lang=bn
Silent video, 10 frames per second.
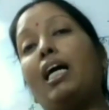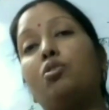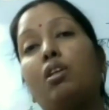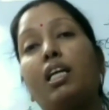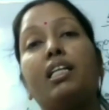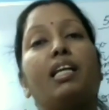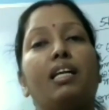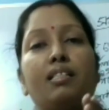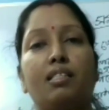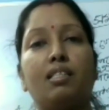তুলনা
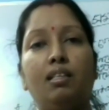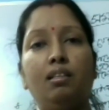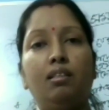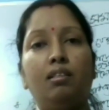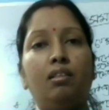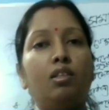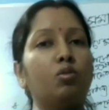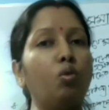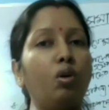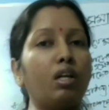করছি না আগেই
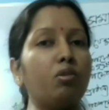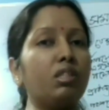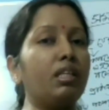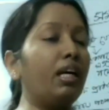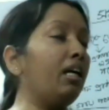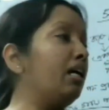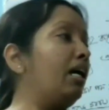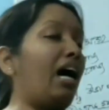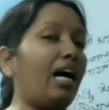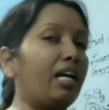বলেছি তুলনা
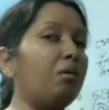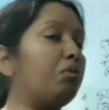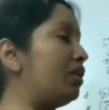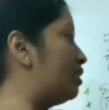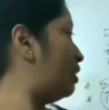করলে কোন সমাস